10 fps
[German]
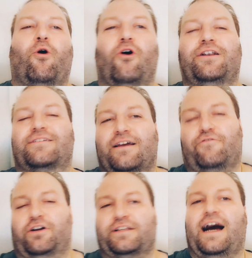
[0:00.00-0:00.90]
und
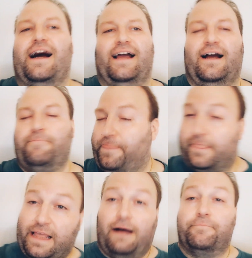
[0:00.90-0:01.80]
von daher
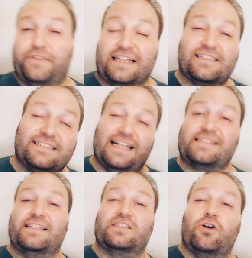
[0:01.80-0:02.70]
ja, das ist
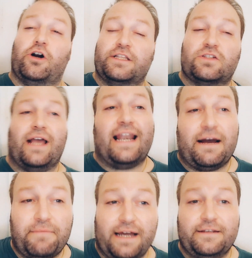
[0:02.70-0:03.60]
jetzt die Story zu
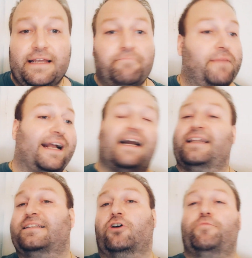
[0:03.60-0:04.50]
Ellermann. Mehr kann
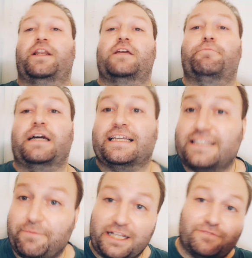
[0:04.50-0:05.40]
ich darüber nicht berichten,
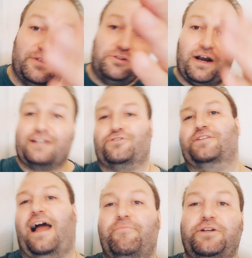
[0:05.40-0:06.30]
aber das Video hat schon
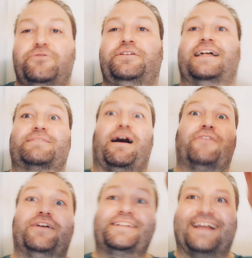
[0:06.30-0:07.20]
drei Minuten. Jetzt machen
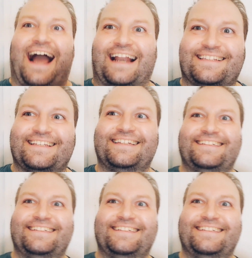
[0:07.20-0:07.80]
wir einen Cut.